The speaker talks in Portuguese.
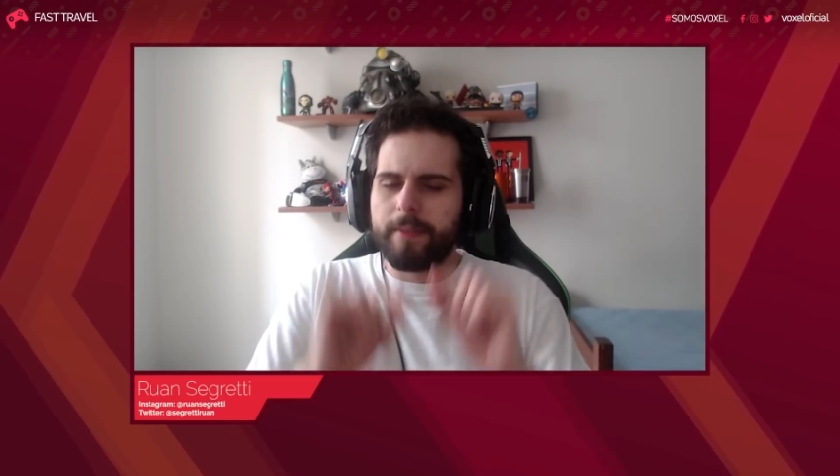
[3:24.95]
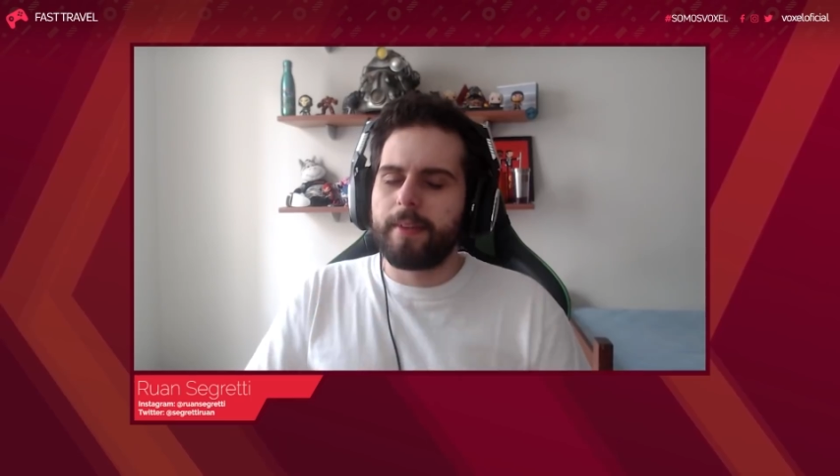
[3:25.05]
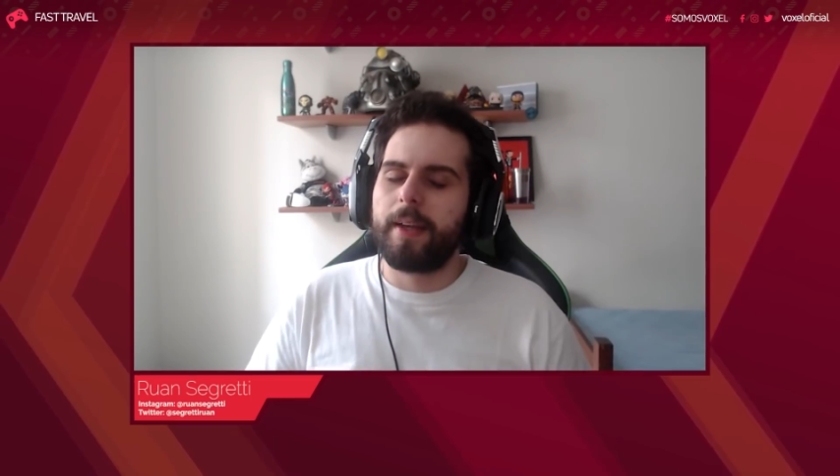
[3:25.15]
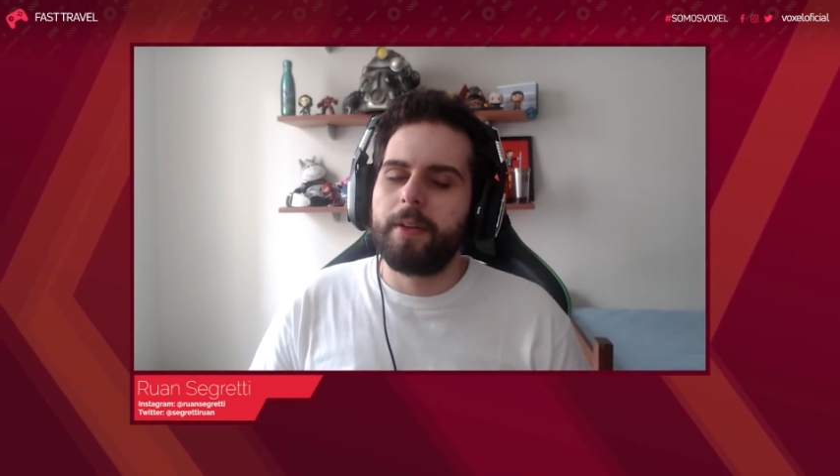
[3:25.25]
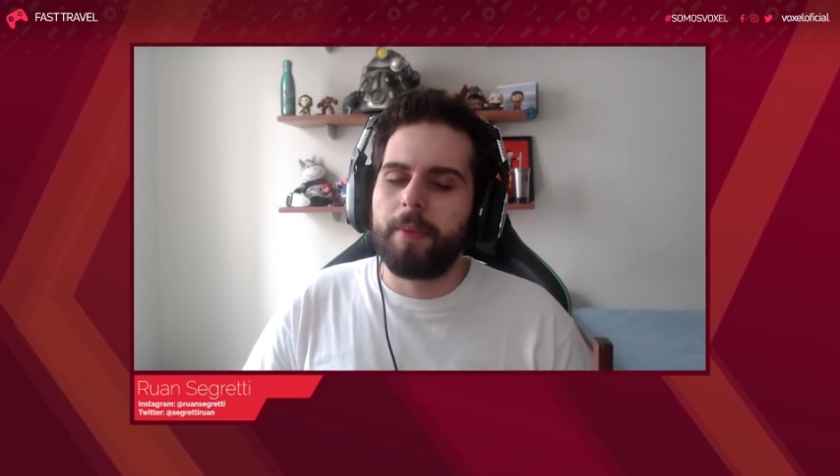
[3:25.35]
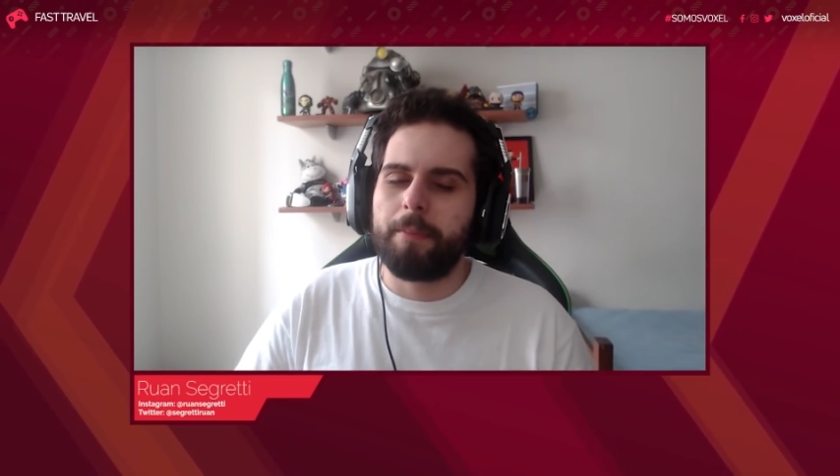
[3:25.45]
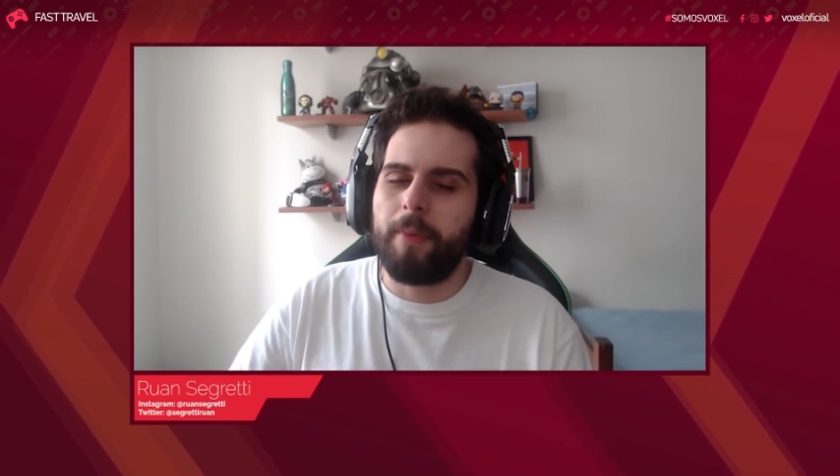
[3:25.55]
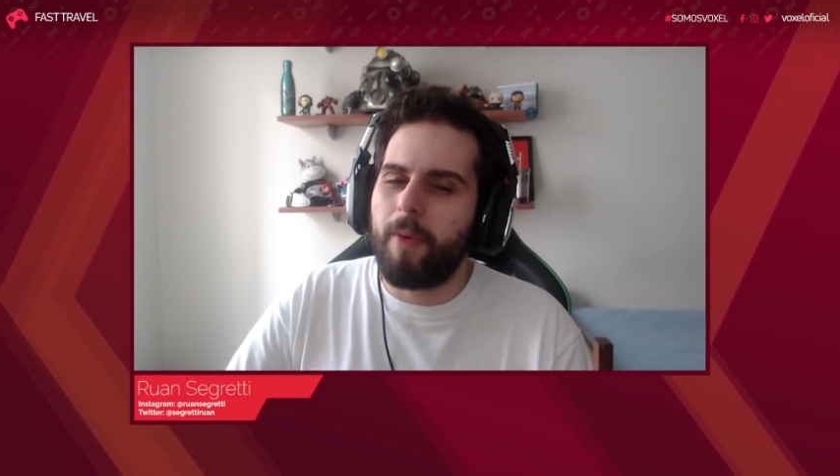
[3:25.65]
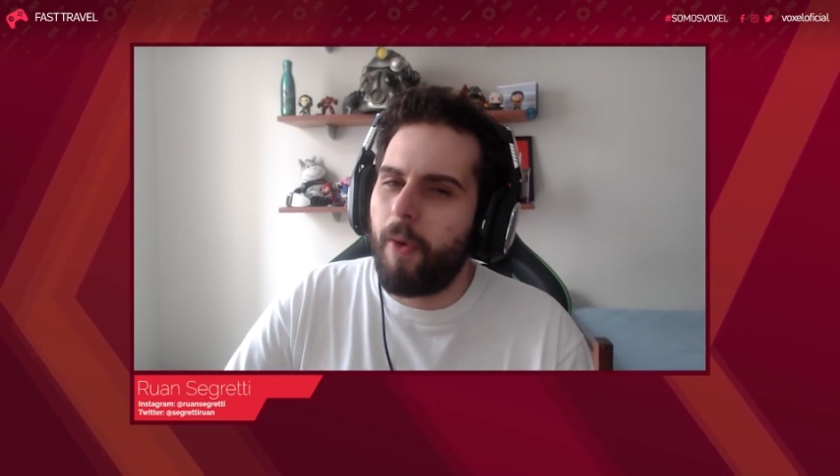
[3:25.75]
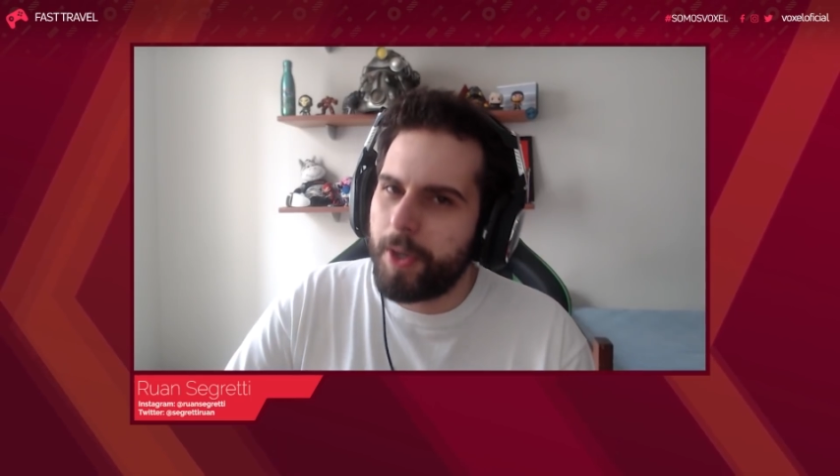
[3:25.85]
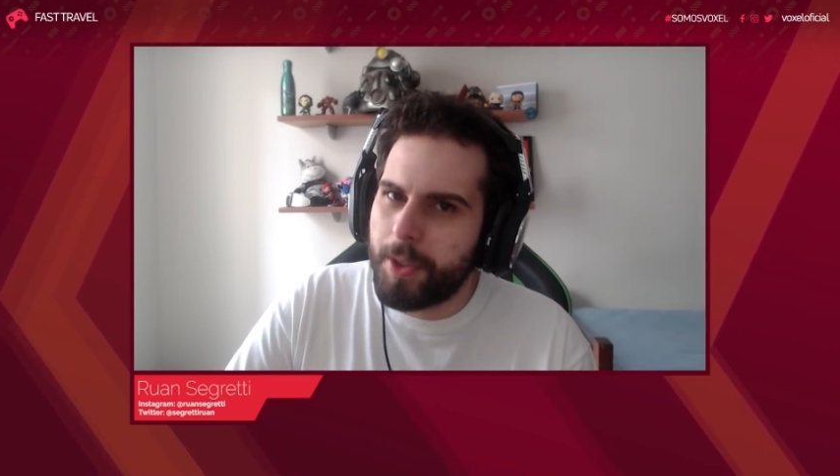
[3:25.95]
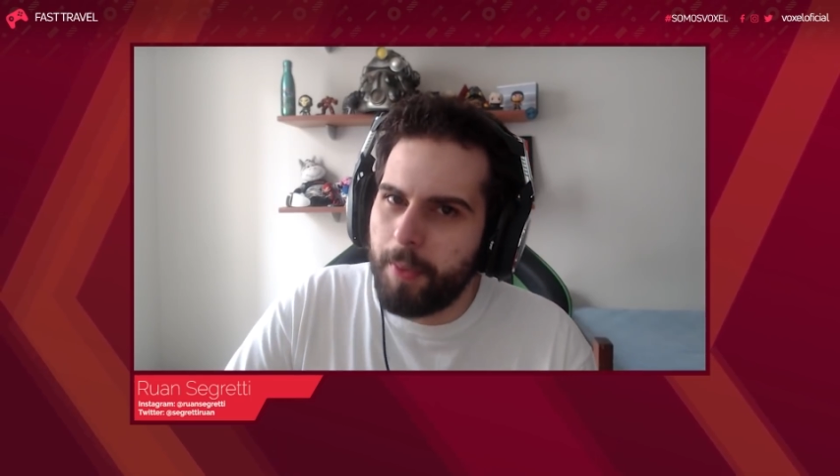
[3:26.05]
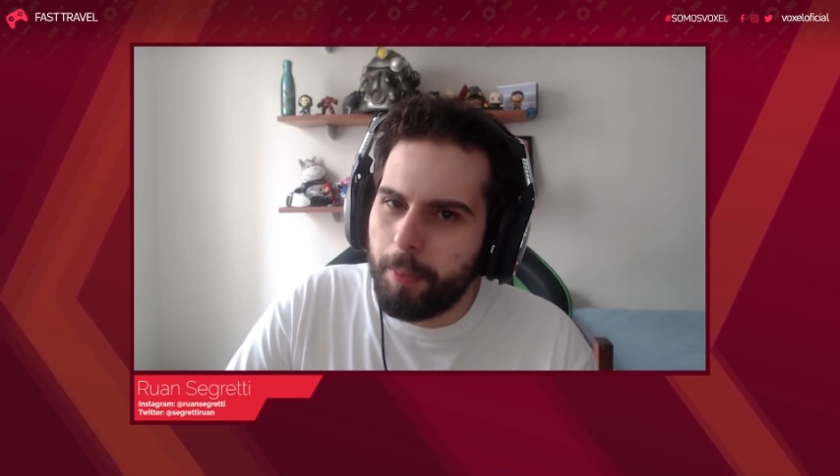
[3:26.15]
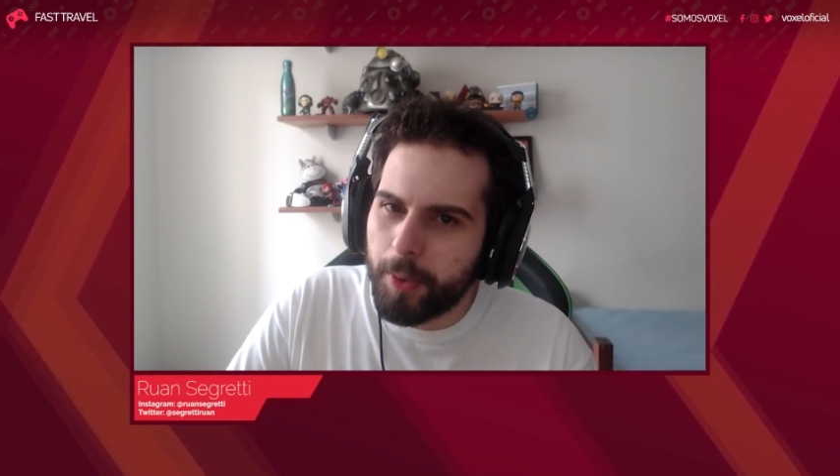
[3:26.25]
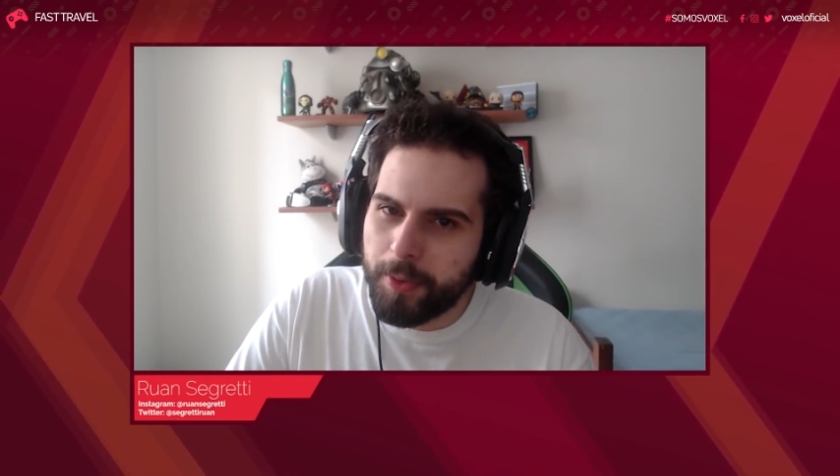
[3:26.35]
Tá aí uma ótima
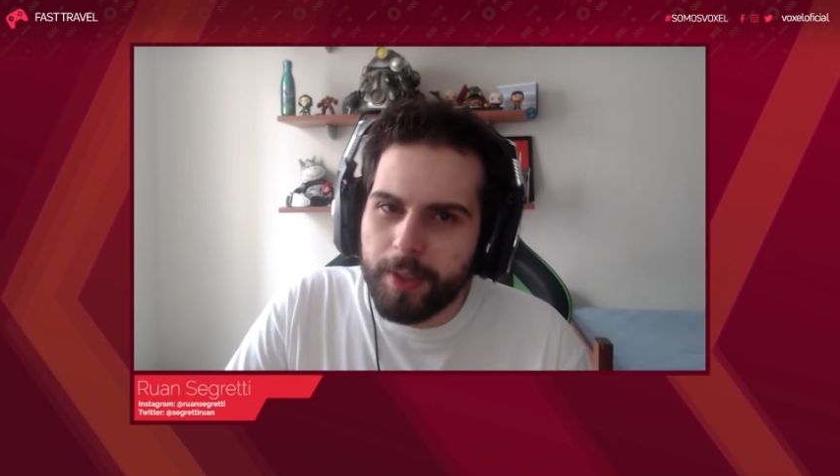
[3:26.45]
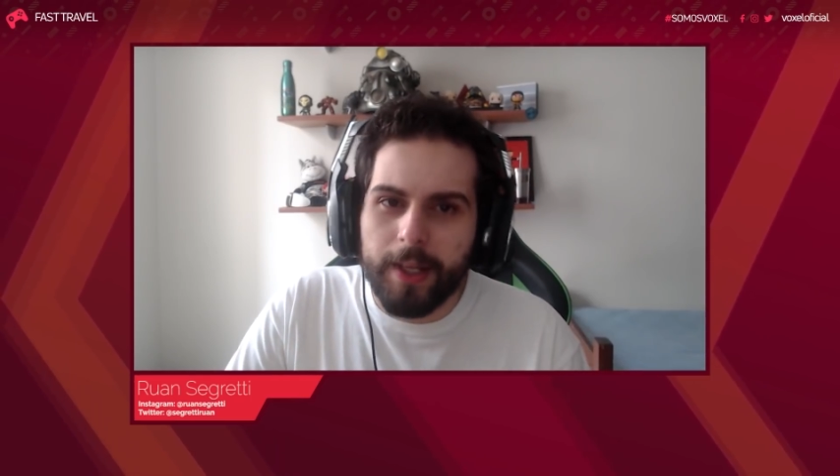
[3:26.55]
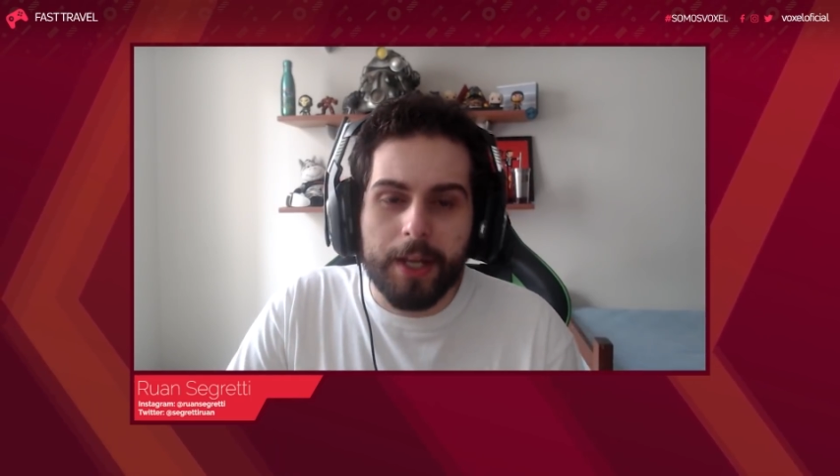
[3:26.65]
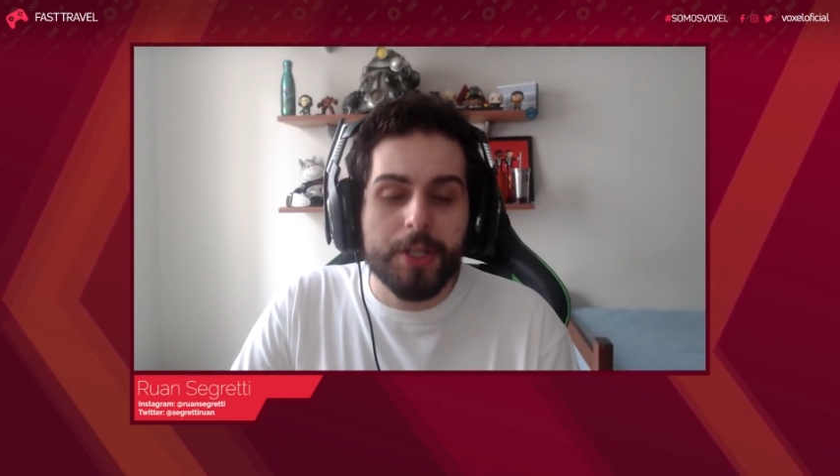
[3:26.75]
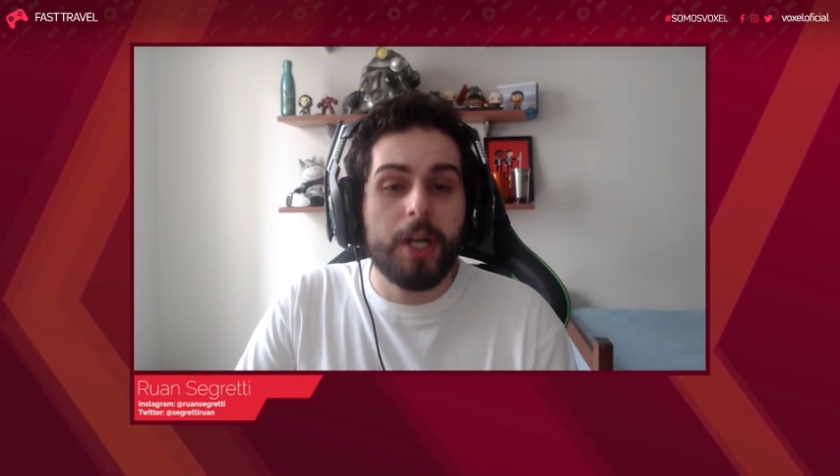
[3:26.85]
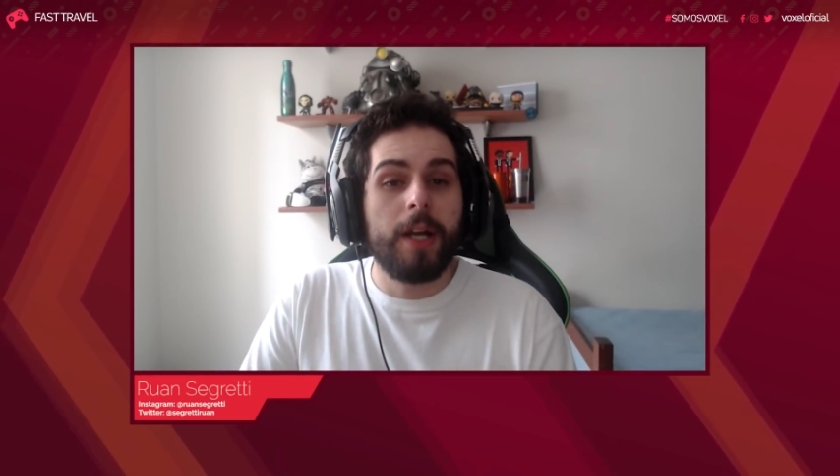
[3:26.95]
oportunidade.